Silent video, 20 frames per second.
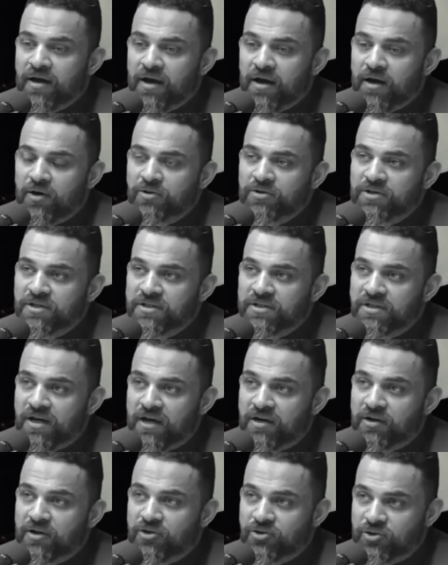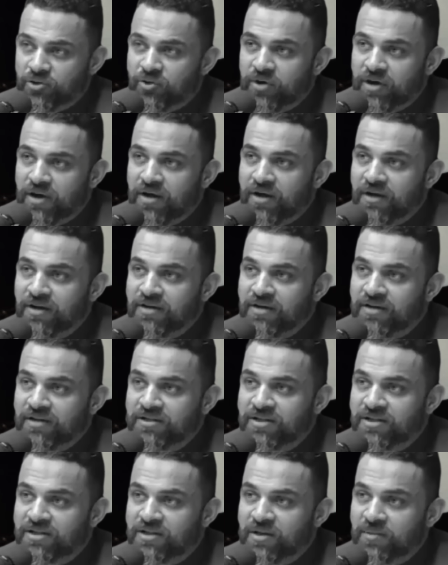हर उस इंसान का शुक्रिया
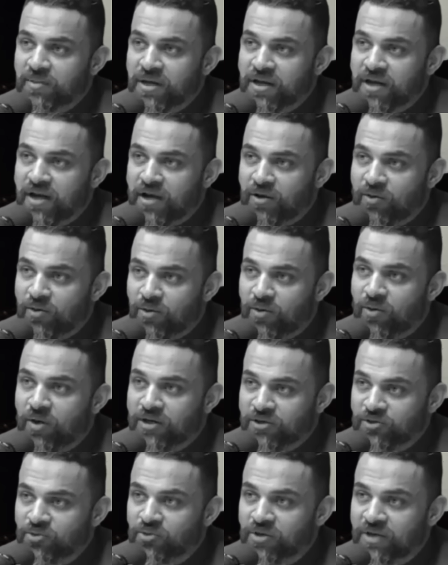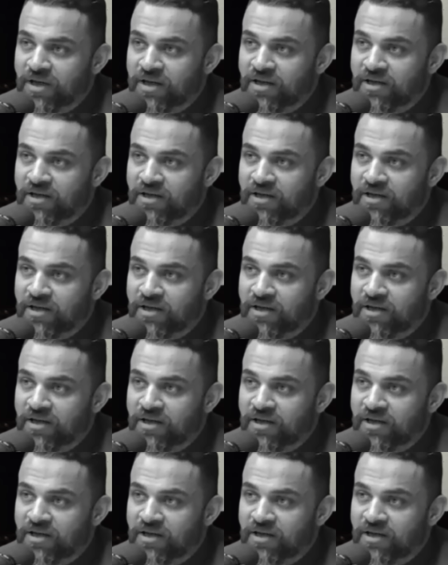जिसने मेरी आंखों को आंसू